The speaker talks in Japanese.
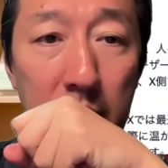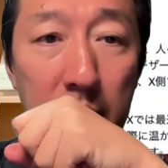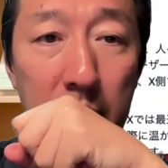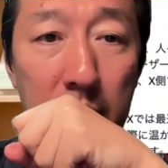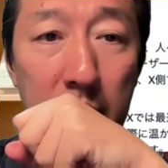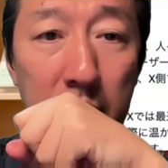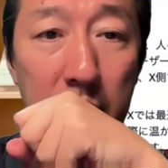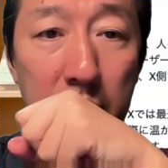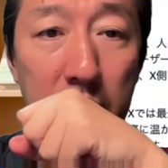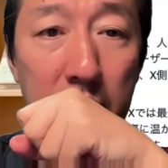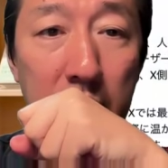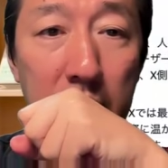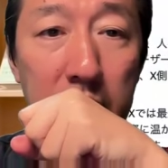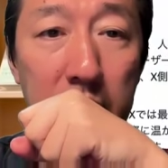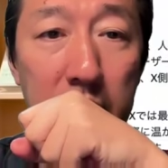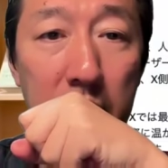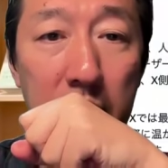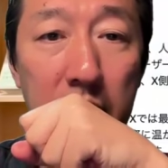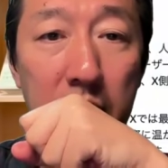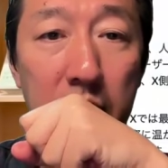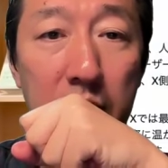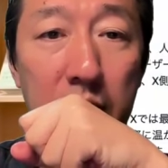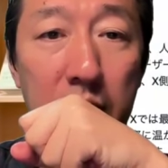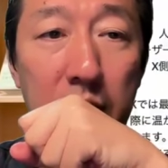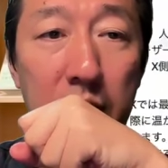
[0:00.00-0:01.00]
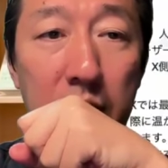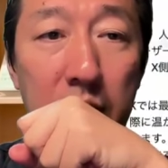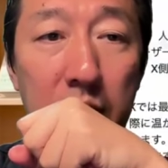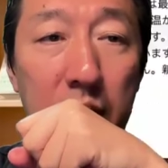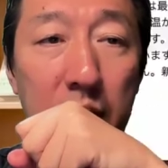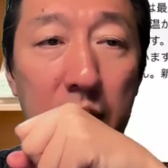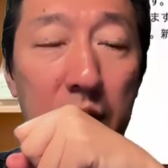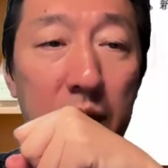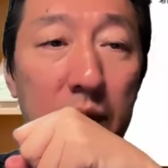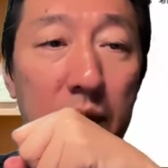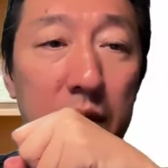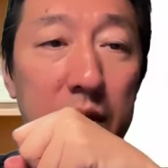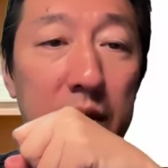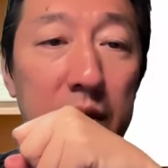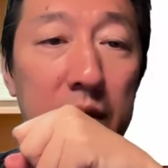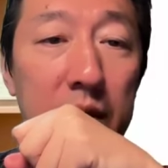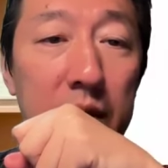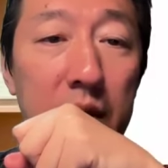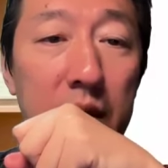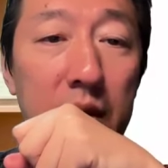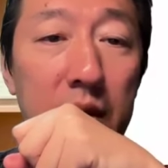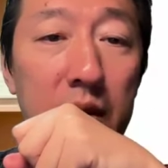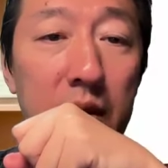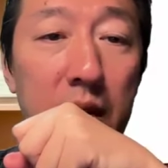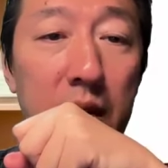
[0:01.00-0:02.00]
まあ、攻撃的な行為の報告っ
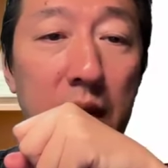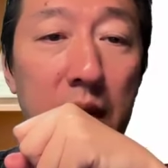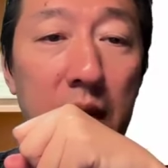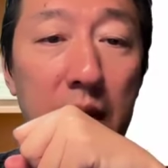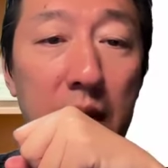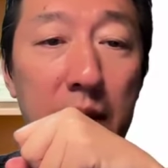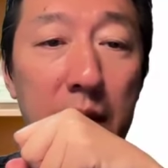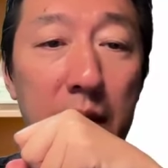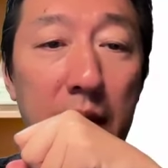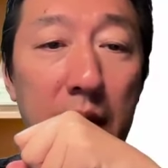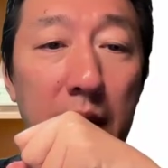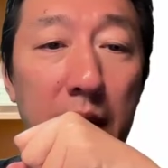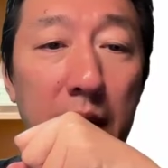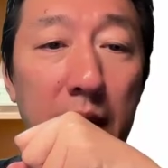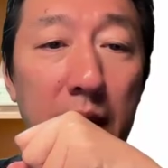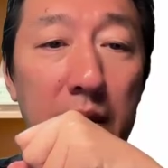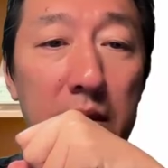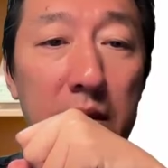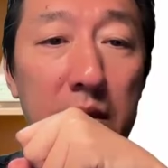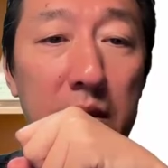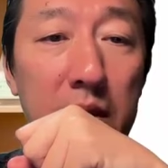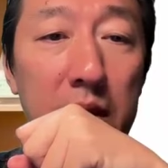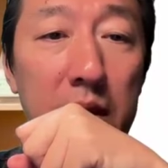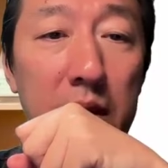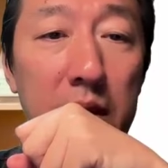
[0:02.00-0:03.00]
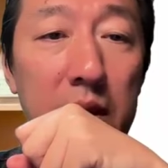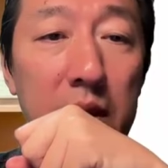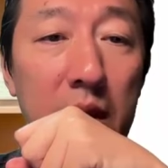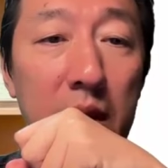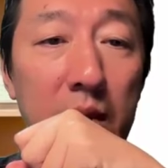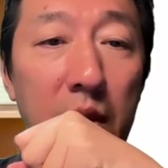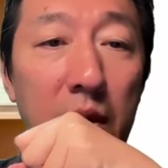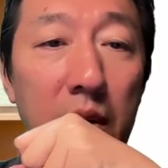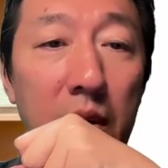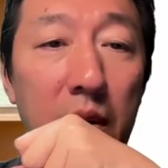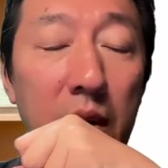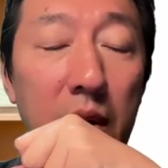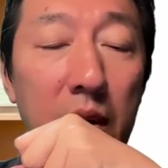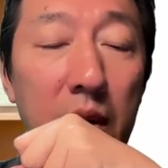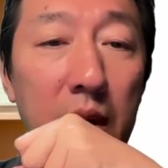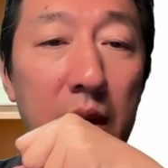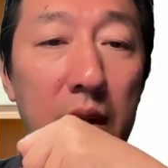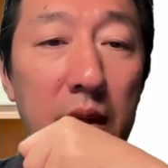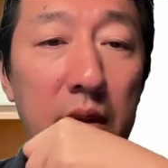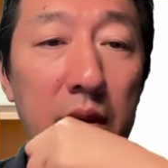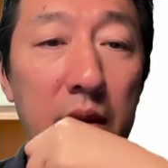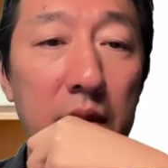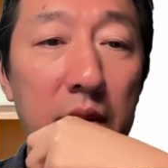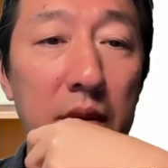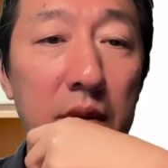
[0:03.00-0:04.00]
ていうのは、まあ、X にしても、イ
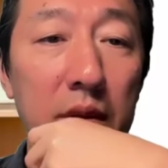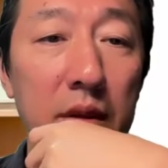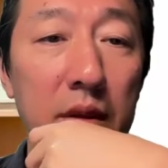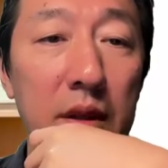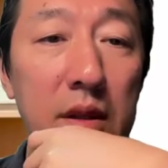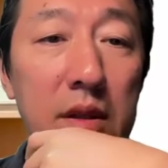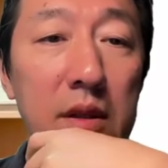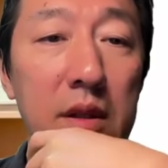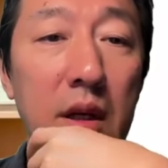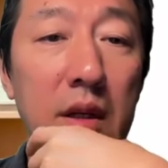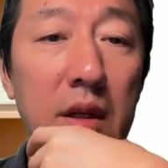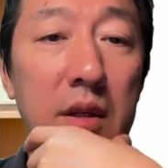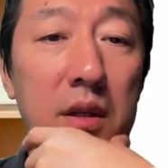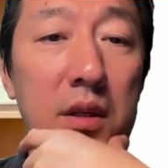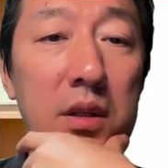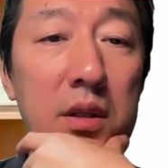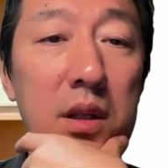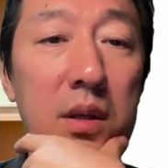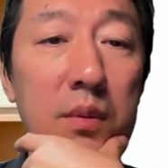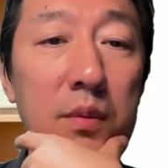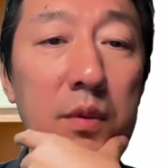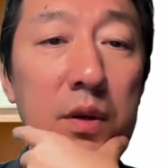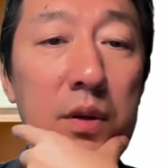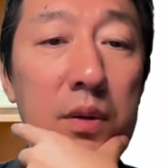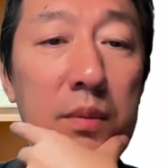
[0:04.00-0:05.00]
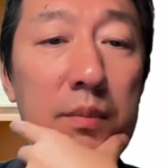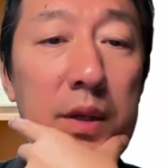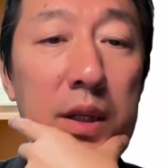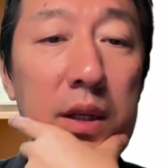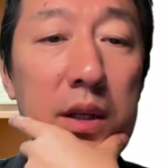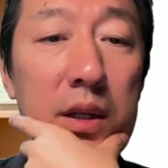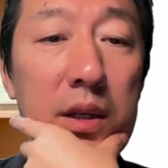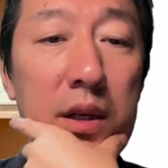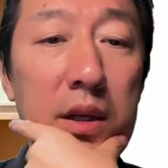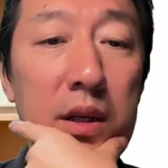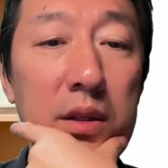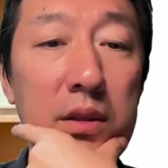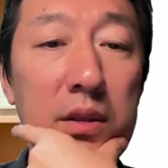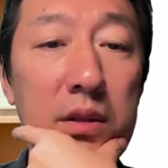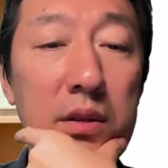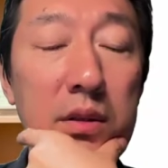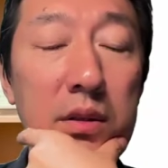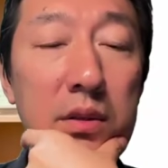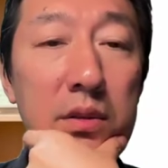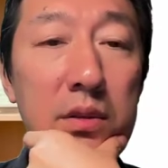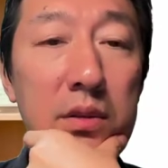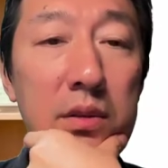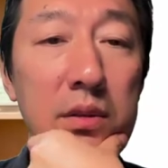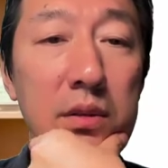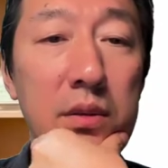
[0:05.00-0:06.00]
ンスタにしても、まあ、何かしら
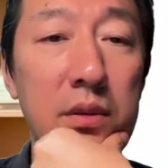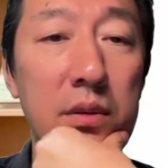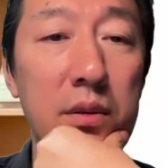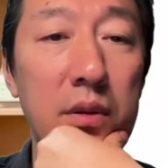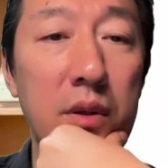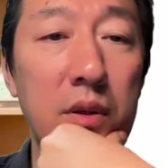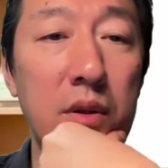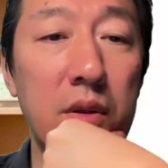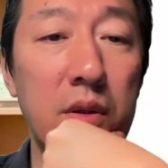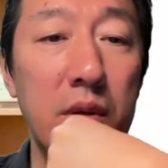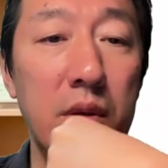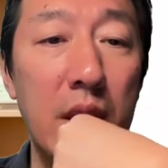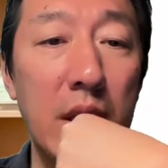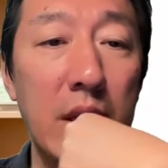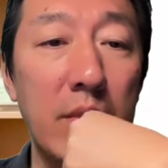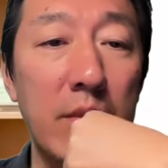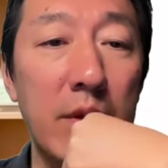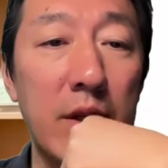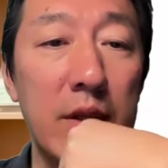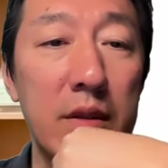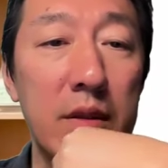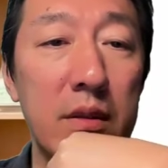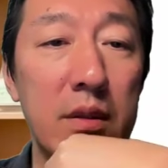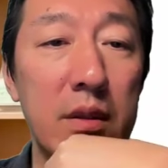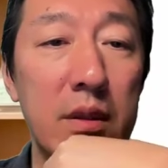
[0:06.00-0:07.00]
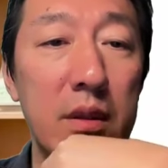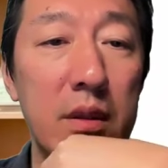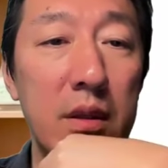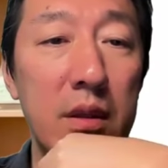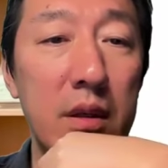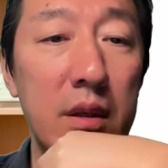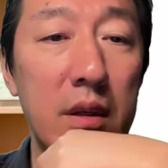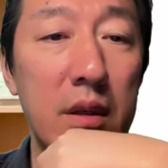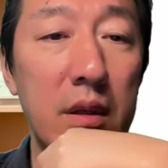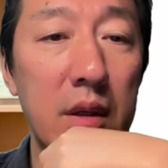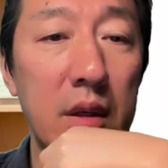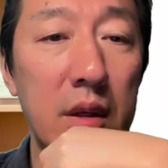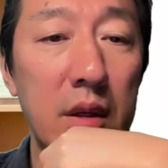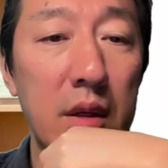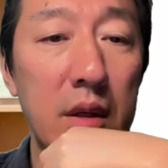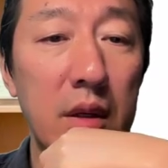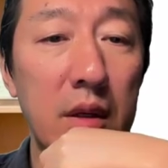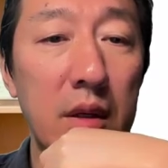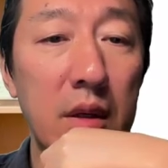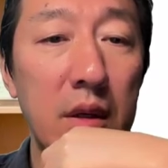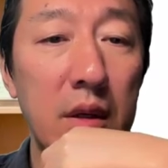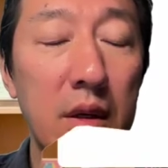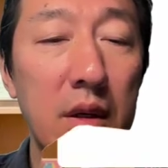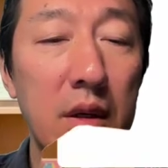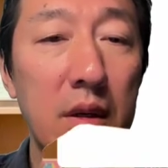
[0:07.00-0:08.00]
の通報機能はありますんで、
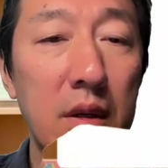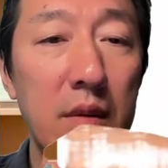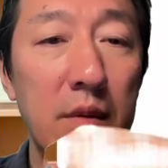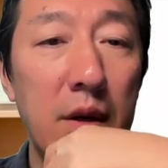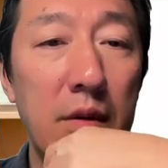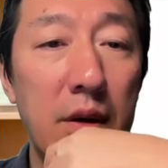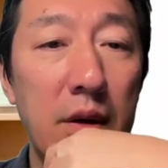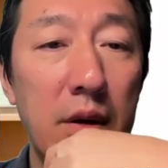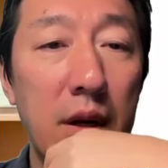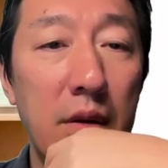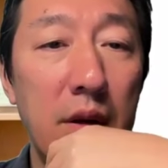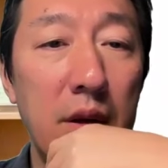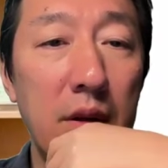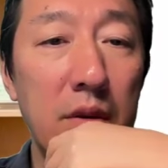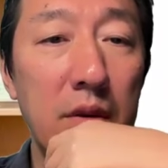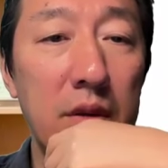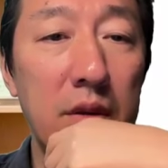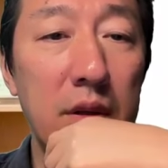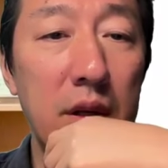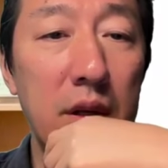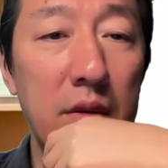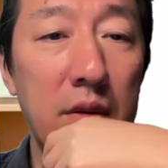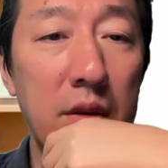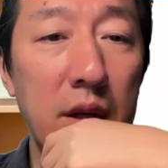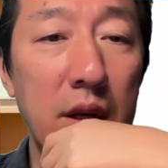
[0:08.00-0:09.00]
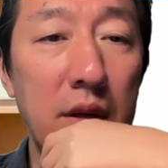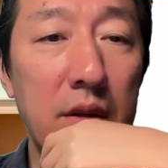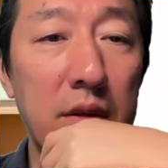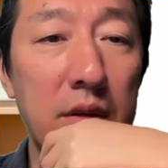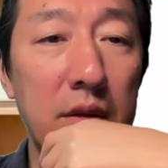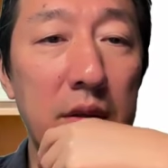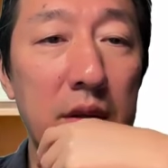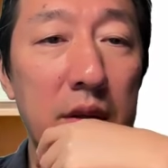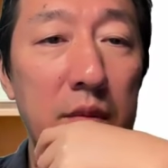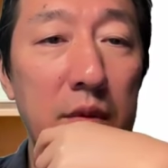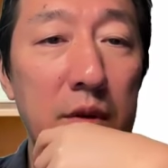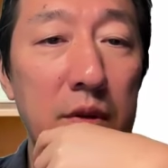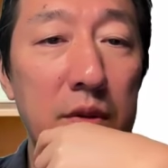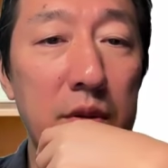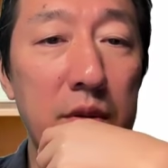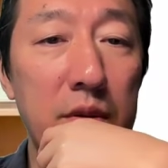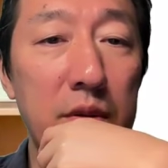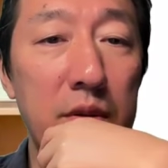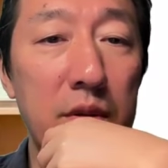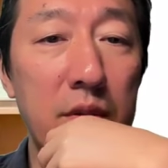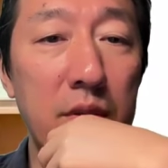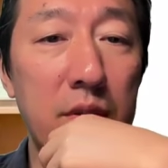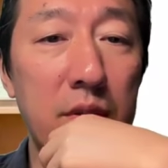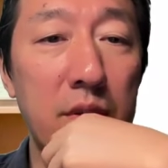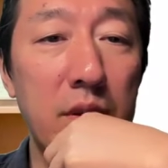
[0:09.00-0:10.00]
まあ、我々としてはとにかく誹謗中
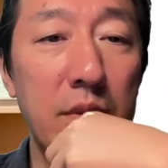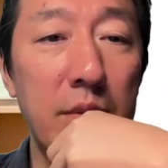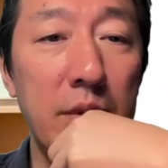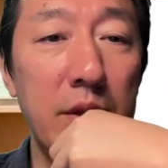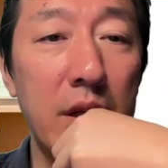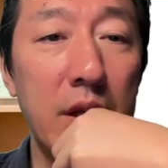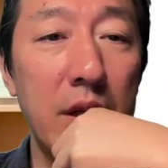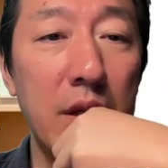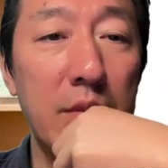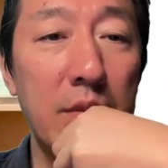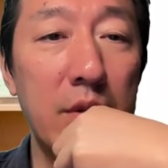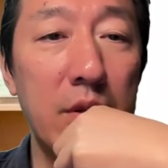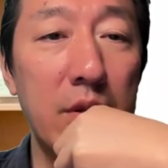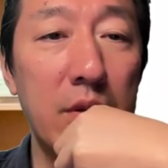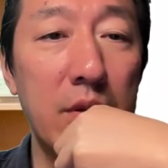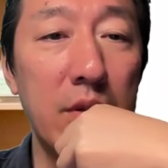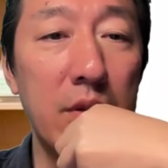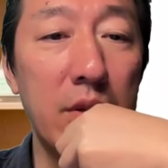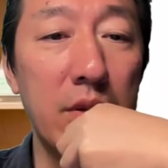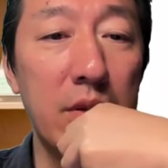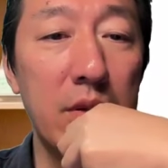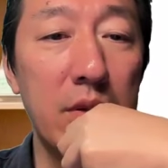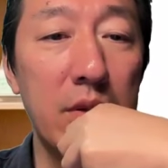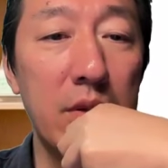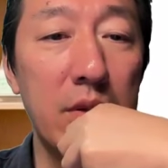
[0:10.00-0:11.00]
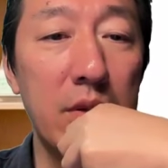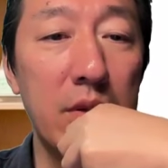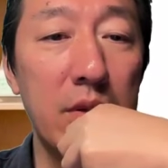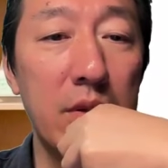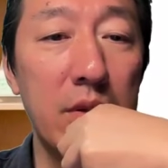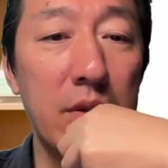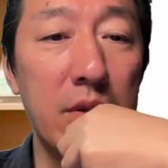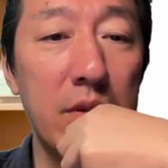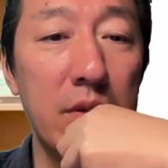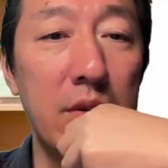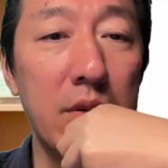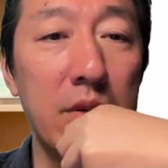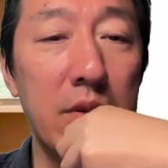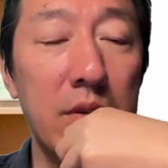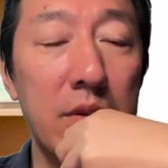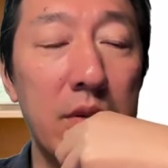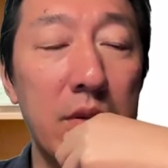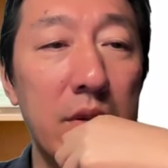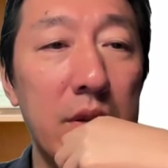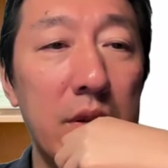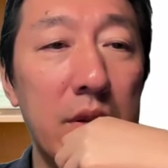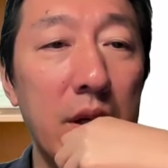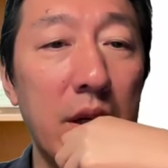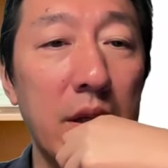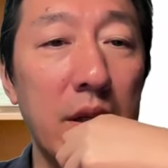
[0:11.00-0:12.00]
傷投稿を見たらもうこの通報をす
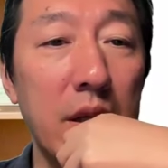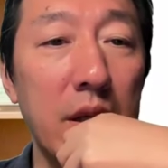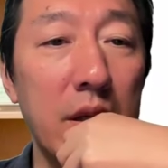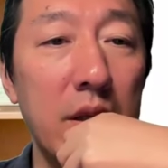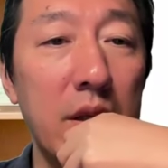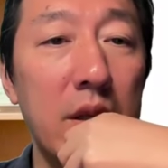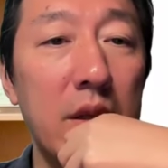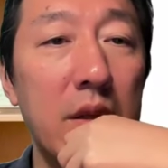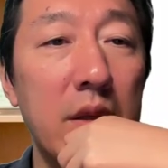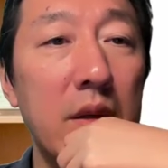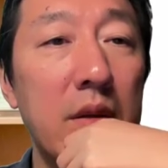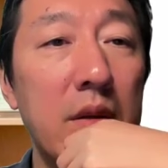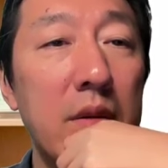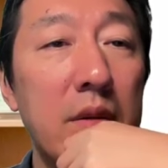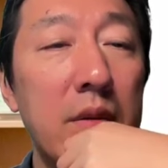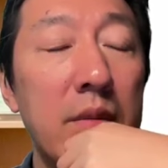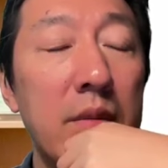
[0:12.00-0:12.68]
るしかないってい